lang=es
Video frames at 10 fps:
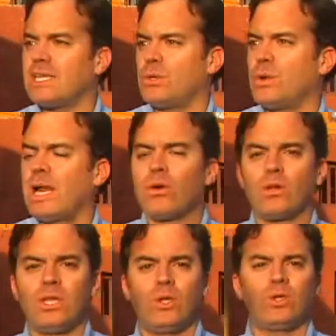al Tribunal
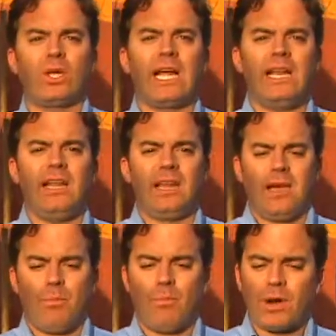Constitucional
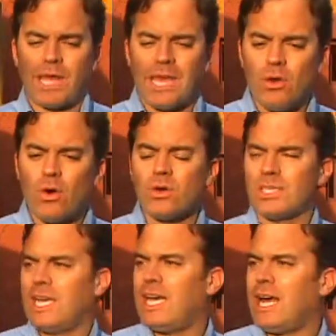porque ellos
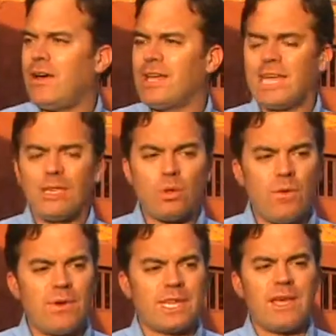consideraban que esto
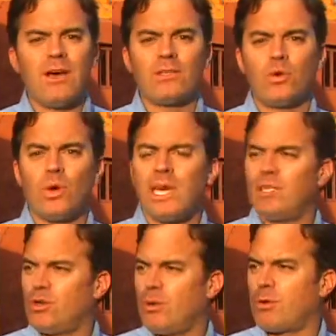afectaba su derecho de